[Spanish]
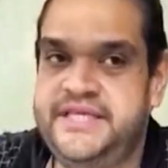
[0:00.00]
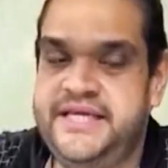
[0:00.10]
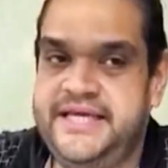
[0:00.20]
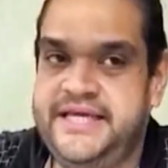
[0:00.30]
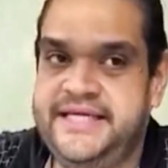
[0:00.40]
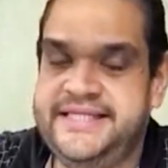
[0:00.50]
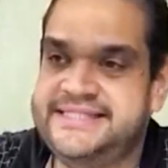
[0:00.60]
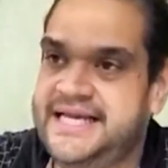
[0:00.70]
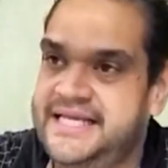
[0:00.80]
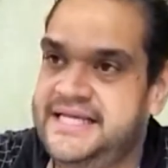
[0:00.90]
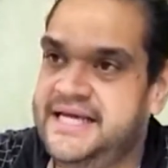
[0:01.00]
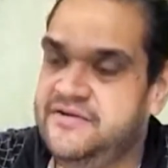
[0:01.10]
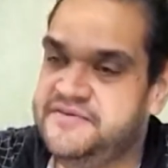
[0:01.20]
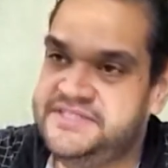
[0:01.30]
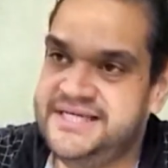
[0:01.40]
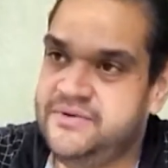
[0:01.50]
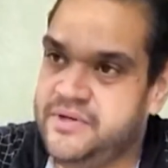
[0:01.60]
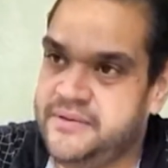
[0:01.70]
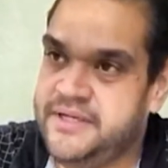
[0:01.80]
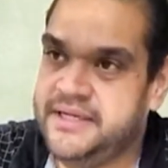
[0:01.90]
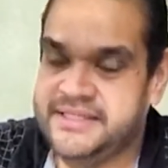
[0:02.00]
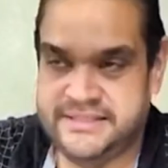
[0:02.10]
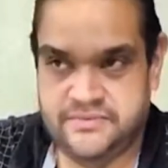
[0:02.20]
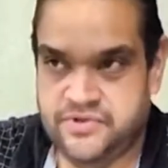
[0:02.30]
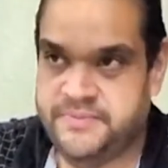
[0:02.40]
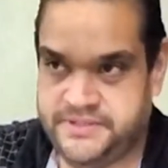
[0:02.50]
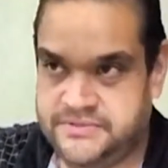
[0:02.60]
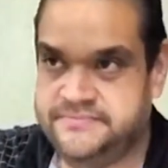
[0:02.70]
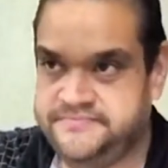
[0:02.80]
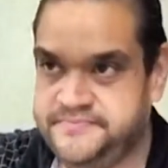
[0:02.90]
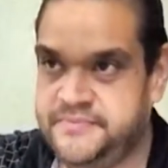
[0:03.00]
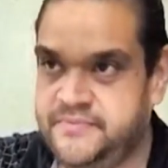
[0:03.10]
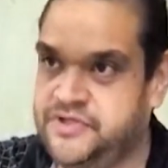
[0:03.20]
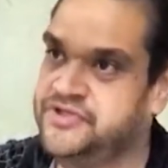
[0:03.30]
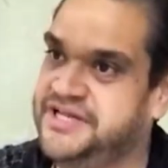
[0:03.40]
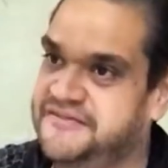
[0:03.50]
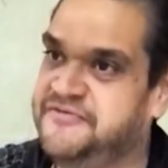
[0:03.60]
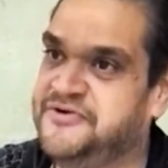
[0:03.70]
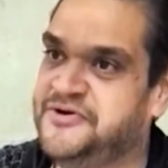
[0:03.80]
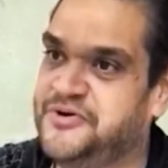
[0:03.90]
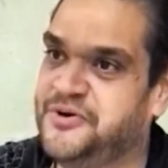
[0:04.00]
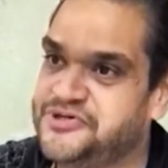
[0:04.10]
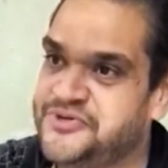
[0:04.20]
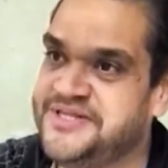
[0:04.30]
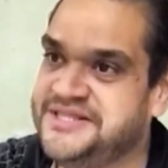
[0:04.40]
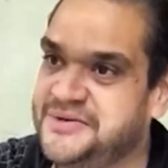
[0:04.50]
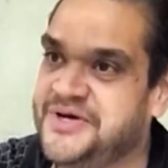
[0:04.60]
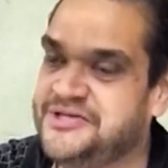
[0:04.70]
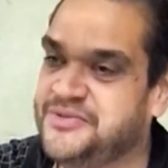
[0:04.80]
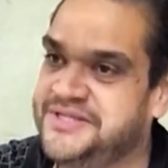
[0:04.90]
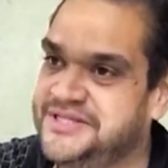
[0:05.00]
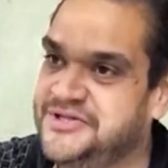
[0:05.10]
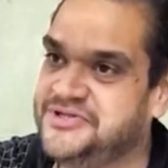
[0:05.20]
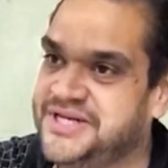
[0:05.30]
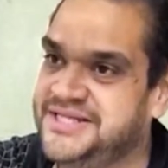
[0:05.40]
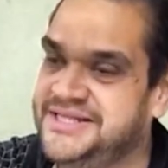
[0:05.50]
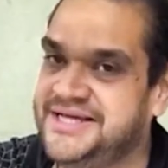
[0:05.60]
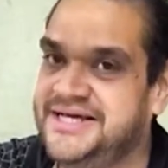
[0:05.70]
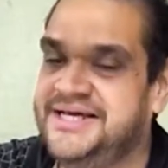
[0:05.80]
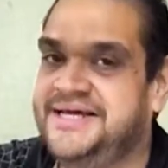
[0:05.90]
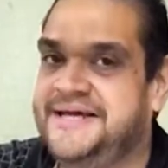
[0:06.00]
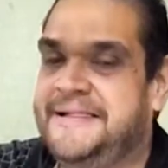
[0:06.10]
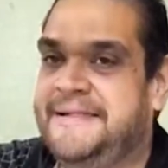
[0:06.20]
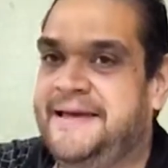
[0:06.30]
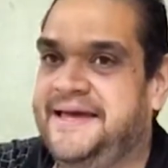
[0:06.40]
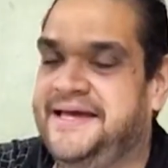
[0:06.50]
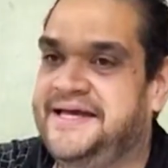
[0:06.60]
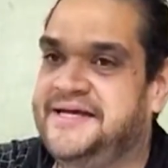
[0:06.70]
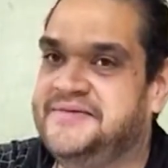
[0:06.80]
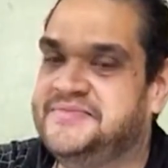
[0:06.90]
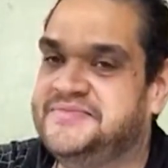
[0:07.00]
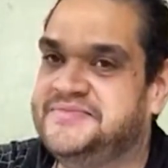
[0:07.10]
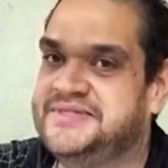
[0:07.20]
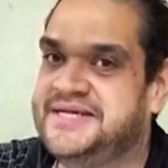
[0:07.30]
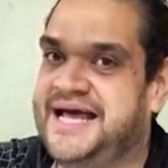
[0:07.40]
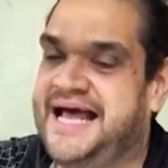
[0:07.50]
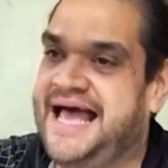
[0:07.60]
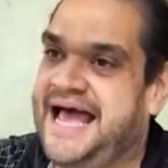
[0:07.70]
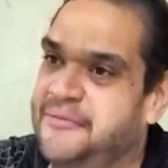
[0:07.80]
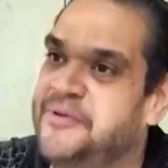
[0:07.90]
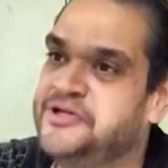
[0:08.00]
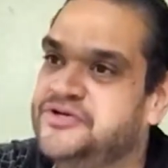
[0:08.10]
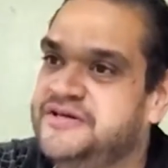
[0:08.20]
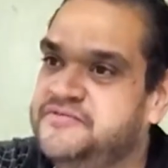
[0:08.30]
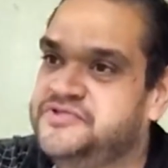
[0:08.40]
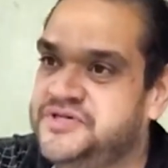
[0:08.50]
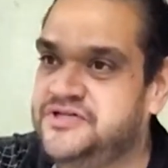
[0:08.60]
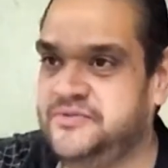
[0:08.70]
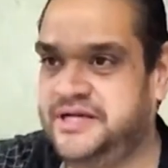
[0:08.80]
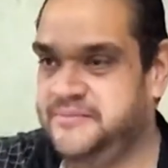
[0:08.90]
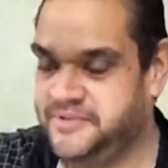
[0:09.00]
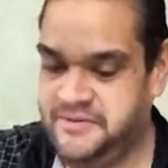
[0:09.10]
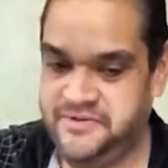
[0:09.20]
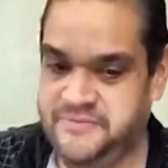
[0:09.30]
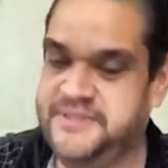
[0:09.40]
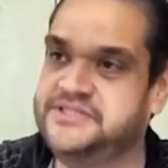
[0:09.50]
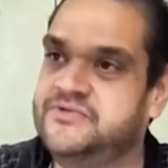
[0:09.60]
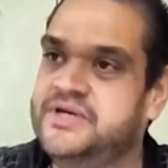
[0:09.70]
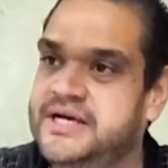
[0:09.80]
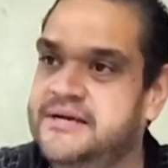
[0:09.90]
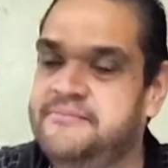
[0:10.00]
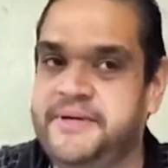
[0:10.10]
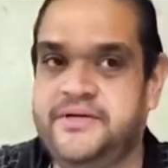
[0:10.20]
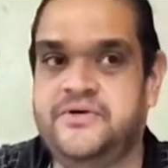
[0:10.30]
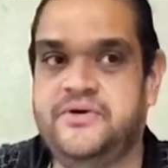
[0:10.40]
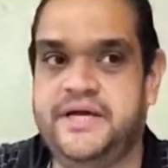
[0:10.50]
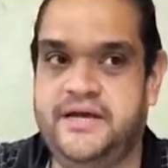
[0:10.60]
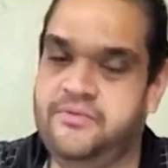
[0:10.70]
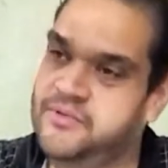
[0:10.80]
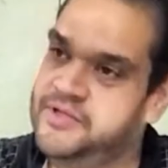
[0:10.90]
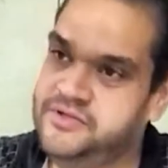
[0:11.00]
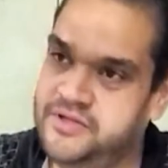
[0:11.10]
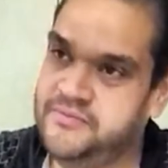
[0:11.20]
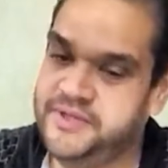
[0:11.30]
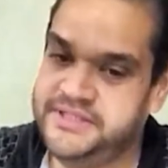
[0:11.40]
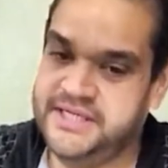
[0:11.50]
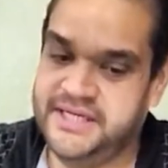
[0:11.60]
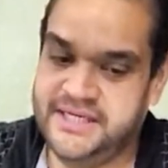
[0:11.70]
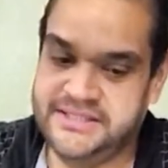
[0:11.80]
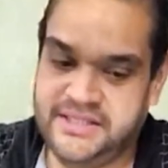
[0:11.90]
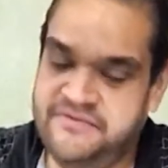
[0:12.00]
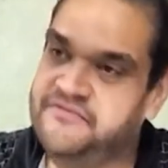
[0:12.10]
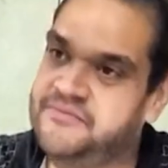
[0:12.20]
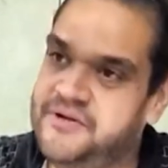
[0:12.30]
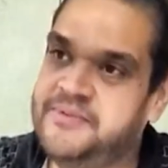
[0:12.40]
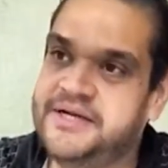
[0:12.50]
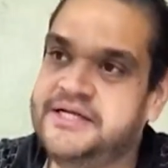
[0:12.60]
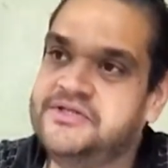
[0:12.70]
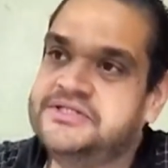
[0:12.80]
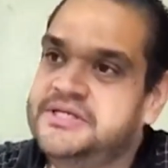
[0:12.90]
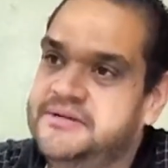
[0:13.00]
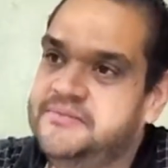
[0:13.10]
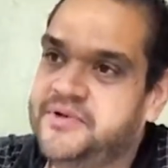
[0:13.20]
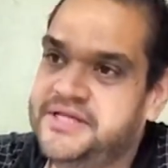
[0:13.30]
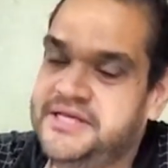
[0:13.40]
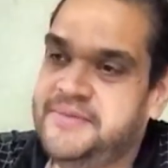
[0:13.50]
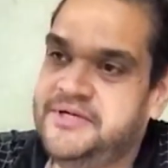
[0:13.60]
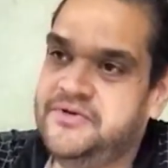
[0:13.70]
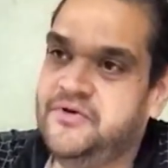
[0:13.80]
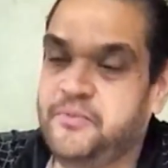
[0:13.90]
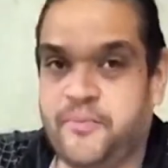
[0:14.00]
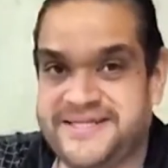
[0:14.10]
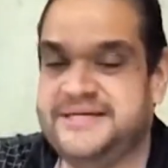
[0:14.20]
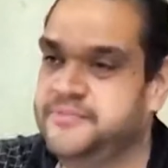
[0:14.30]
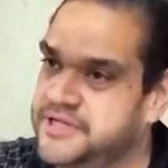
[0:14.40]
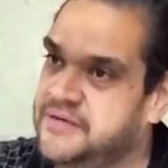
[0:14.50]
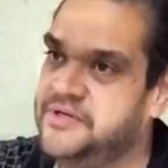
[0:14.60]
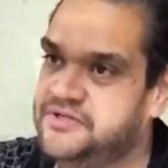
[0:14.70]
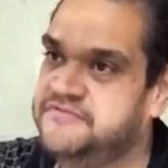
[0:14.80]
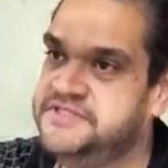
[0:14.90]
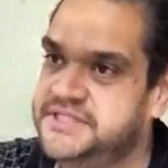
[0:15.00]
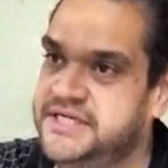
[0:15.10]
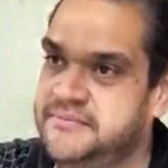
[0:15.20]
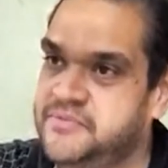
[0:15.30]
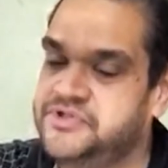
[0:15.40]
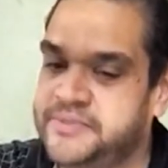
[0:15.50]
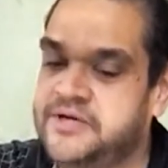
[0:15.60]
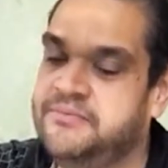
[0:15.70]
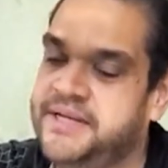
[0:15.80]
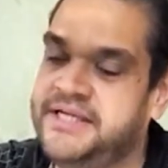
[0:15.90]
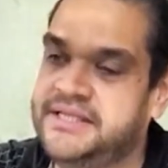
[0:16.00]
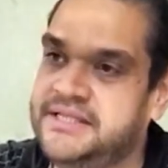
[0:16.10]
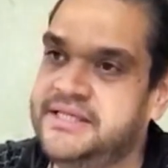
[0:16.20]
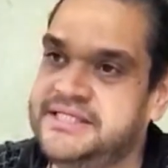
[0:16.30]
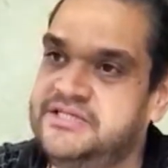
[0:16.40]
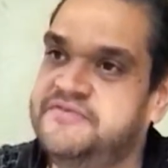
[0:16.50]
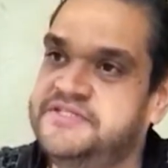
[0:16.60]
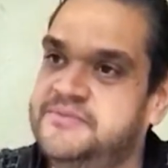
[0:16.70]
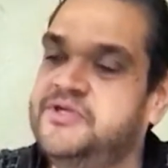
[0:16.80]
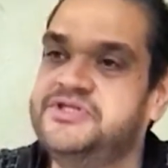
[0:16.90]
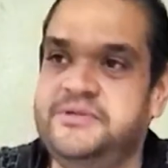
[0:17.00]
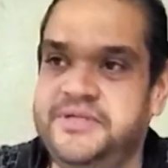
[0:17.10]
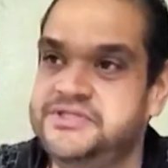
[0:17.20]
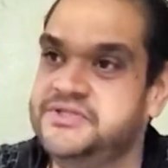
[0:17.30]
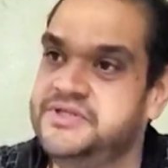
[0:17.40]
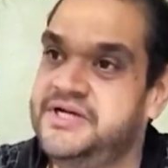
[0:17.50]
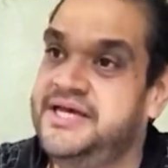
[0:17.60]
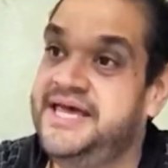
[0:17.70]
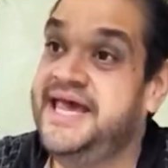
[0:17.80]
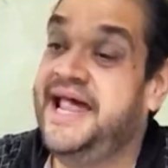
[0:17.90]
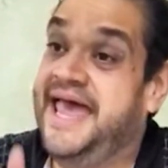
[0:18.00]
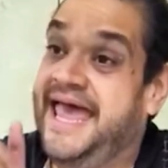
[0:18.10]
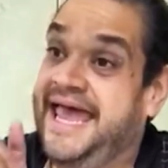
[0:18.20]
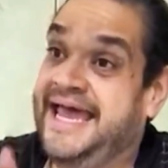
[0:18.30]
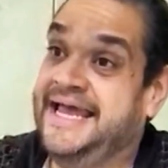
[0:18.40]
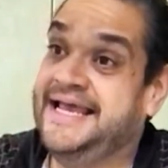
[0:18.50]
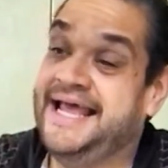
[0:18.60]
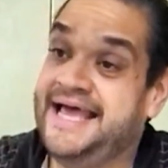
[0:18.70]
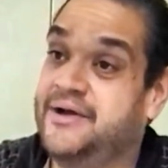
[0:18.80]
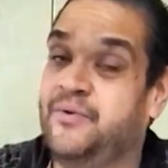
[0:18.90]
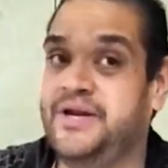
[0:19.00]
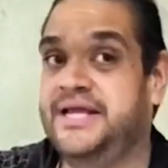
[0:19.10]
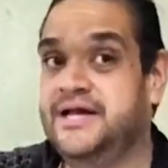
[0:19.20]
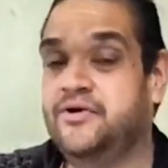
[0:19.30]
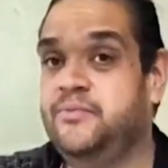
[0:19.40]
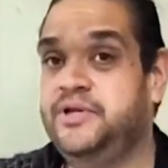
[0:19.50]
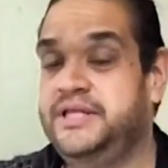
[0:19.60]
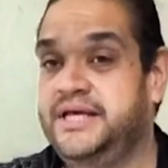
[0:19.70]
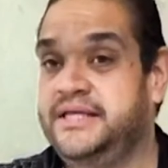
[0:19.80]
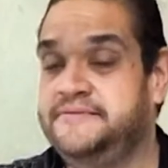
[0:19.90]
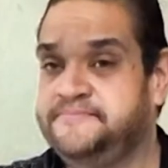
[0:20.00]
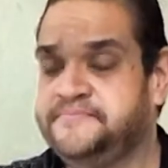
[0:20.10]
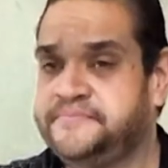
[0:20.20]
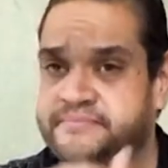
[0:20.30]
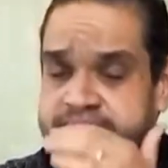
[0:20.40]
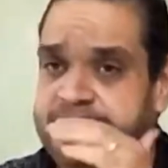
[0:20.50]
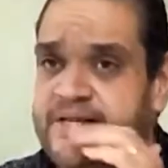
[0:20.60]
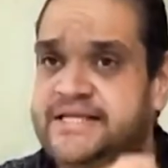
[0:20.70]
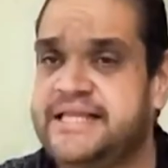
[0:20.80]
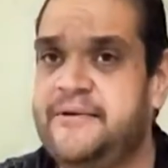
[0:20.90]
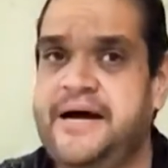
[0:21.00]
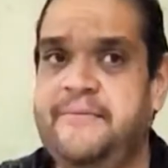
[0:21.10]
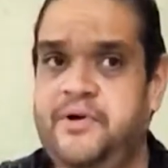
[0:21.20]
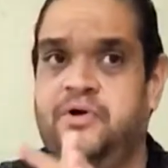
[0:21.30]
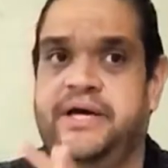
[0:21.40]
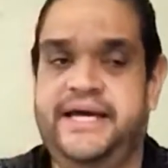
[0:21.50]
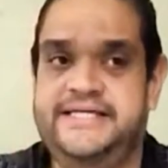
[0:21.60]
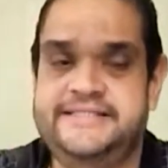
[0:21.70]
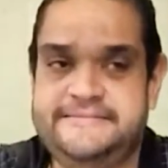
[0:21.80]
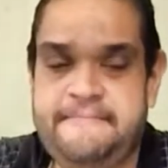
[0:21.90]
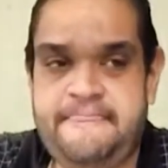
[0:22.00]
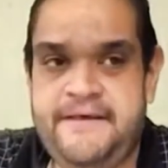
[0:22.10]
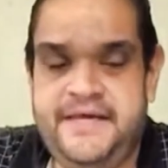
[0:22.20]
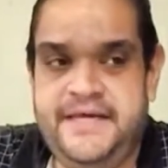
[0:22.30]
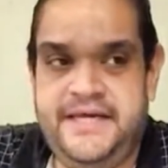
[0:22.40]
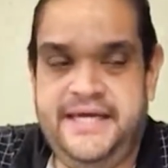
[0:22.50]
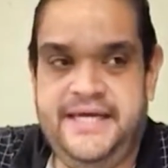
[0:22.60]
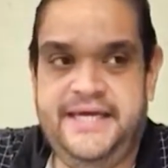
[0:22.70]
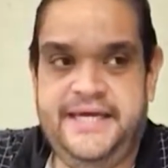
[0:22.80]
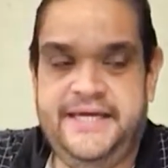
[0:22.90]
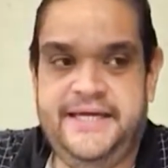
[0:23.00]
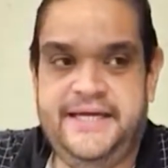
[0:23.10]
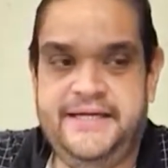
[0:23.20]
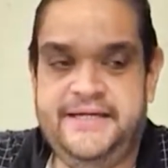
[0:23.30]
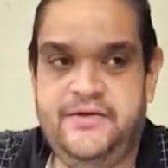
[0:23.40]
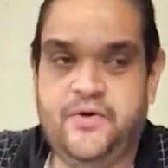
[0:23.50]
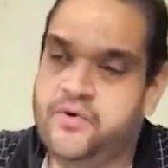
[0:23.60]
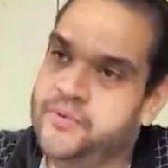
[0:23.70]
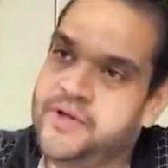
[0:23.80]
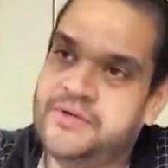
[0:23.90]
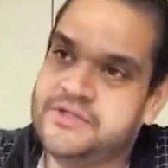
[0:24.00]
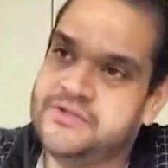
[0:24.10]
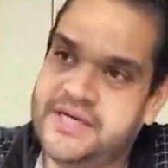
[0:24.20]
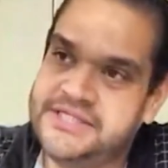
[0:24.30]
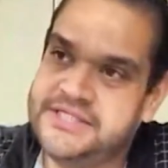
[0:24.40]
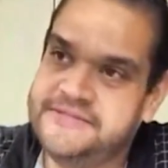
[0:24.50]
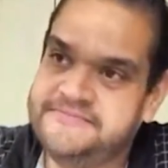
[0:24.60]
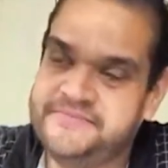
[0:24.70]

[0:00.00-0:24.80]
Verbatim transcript: de, Salinas, en la oficina 9, en el segundo piso. Nuestro teléfono 824-2230. Eh, al momento no está funcionando, ¿verdad? debido al paso del huracán, pero en algún momento dado, pues ya, ya lo informamos para que entonces puedan llamarnos o, pasar por acá a nuestra oficina, que es mucho más conveniente. Y así le ofrecemos los servicios. En las escuelas y en las comunidades trabajamos lo que es eh, los clubes 4H.